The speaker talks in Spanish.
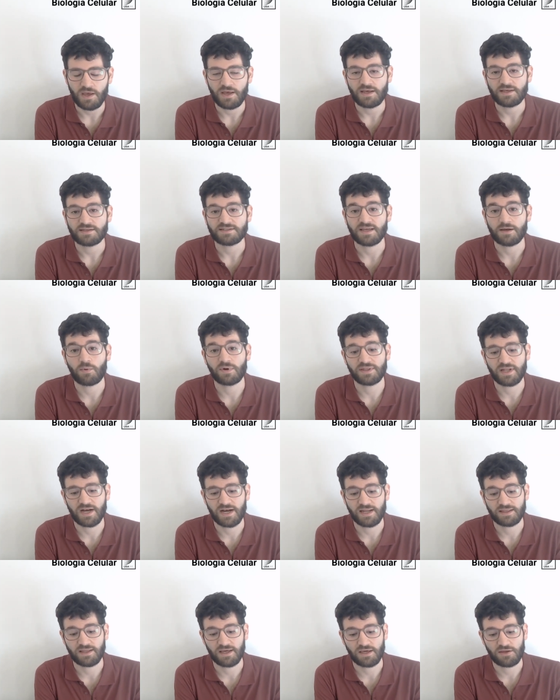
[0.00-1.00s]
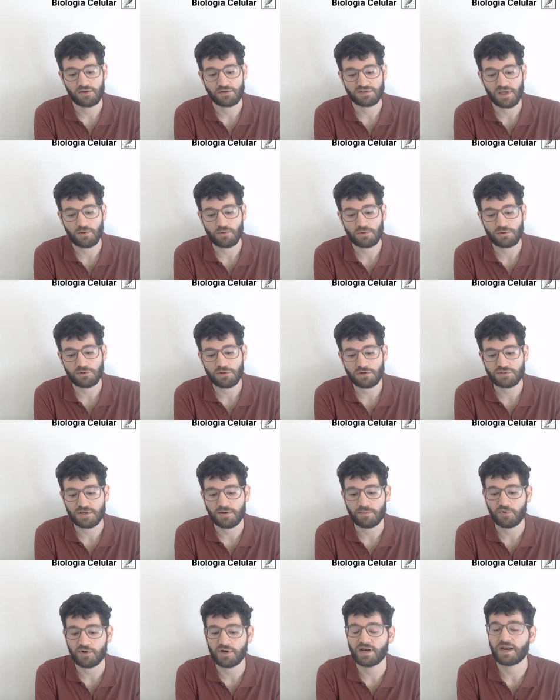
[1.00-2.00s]
Se encuentran en tejidos adultos
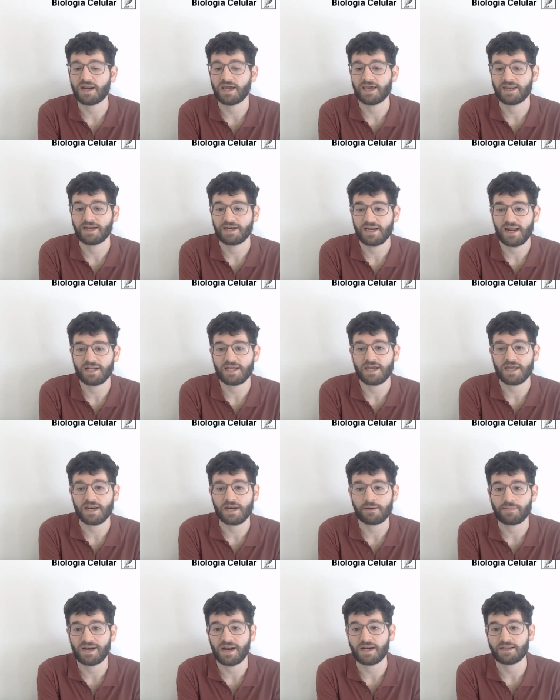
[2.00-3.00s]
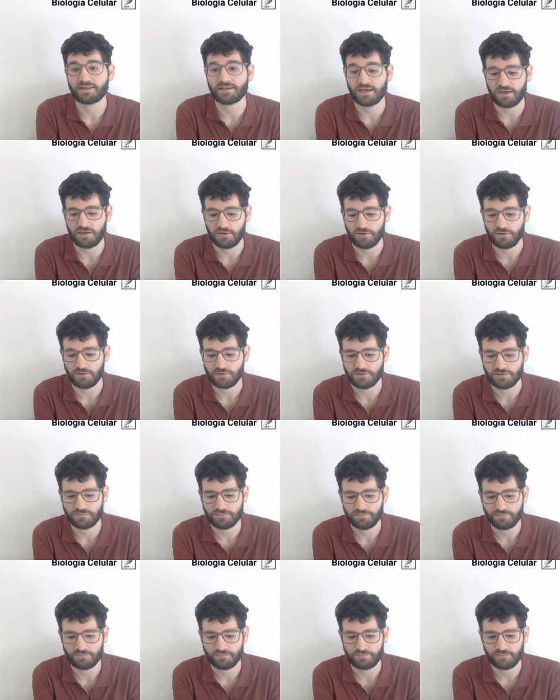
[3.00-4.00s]
y pueden regenerar y reparar tejidos.
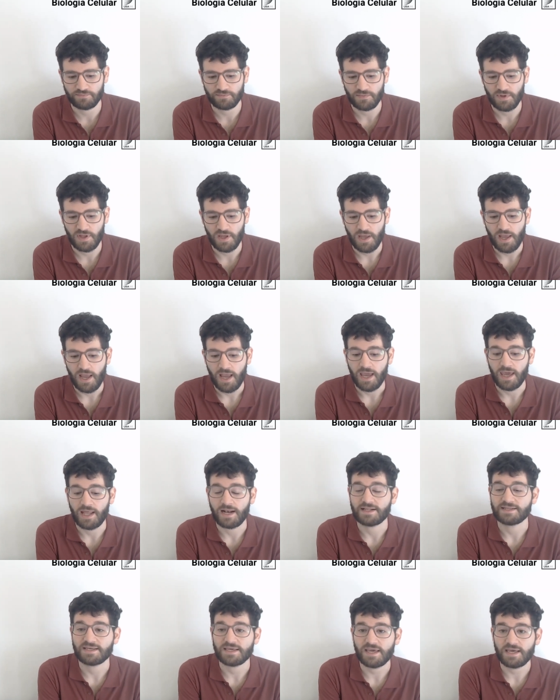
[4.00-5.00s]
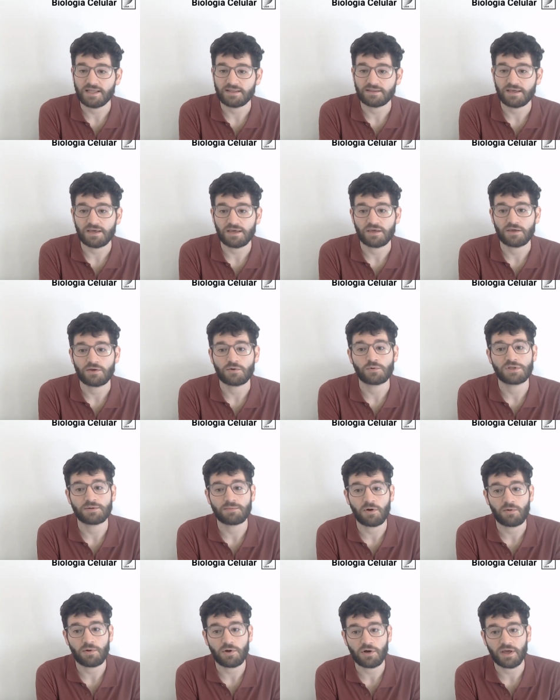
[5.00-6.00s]
En el siguiente y
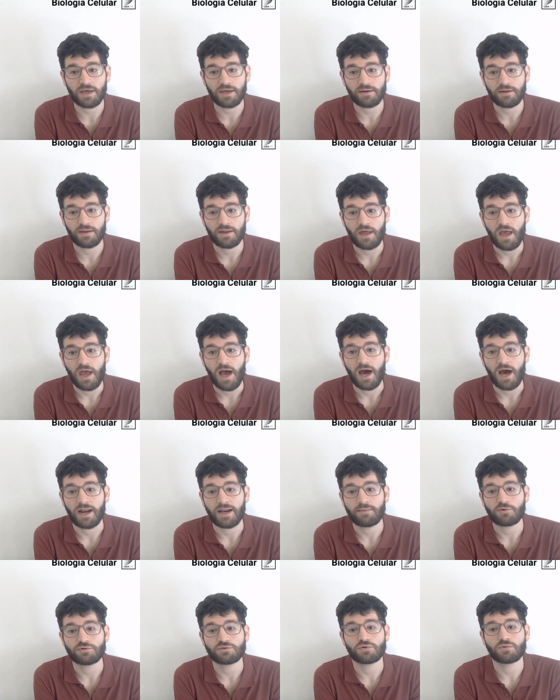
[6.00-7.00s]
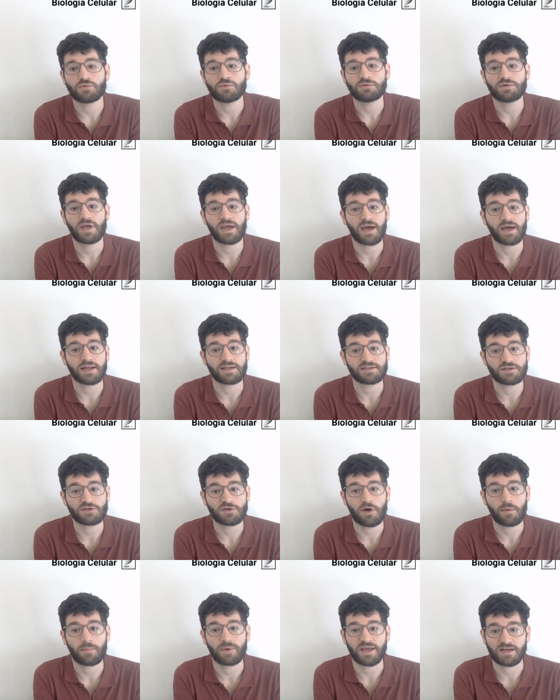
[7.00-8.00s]
último bloque haremos un ejercicio
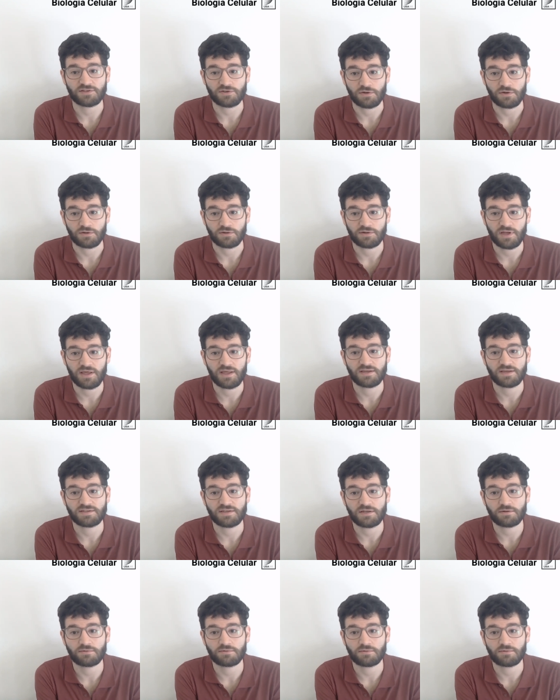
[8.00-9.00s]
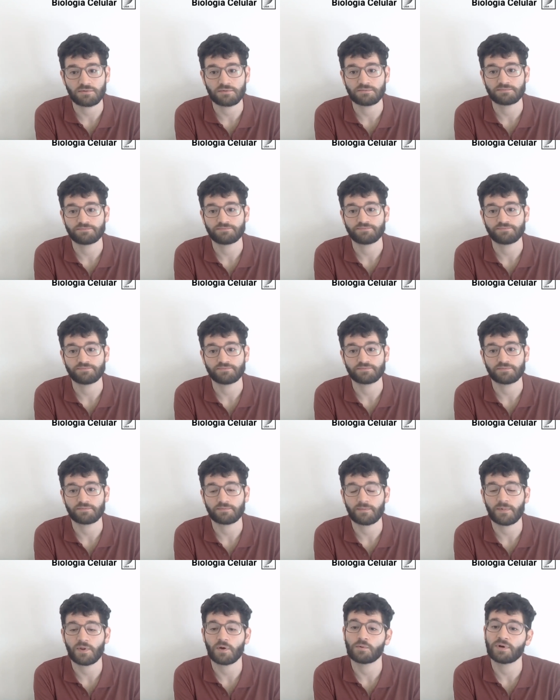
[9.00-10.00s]
de aplicación, es decir, un,
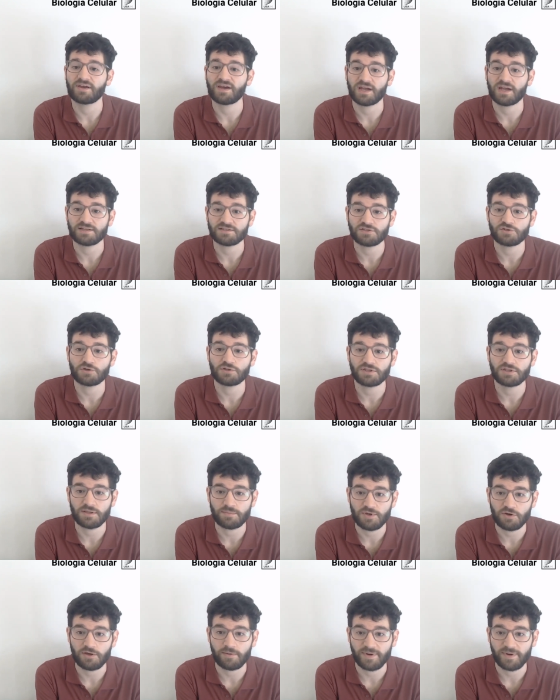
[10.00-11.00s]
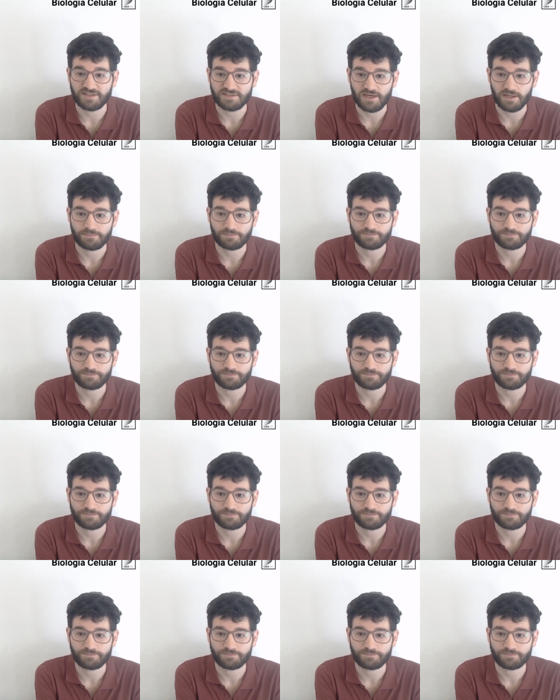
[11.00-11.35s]
un ejercicio típico de parcial.